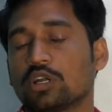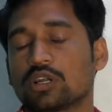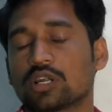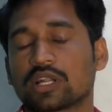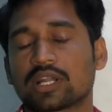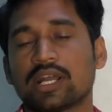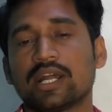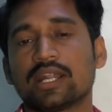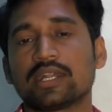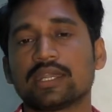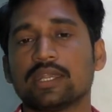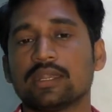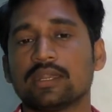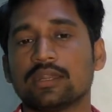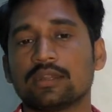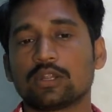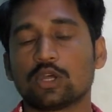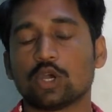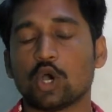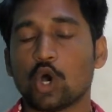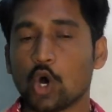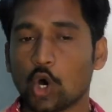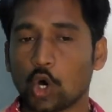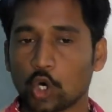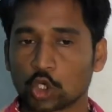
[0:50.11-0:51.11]
সরকারের
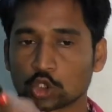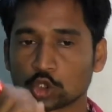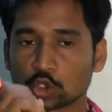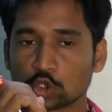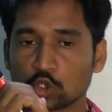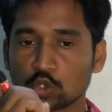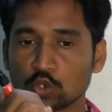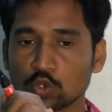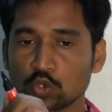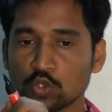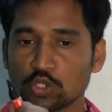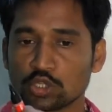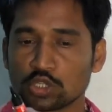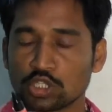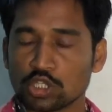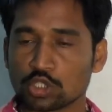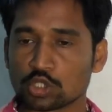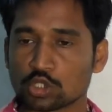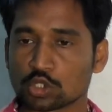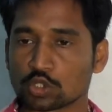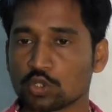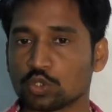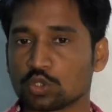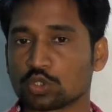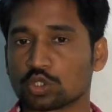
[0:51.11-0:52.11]
অর্থনৈতিক
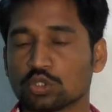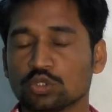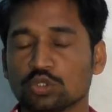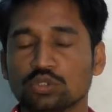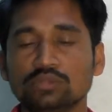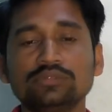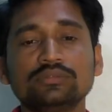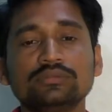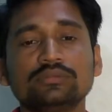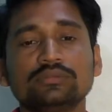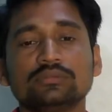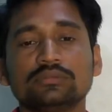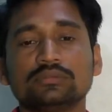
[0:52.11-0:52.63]
শোষণ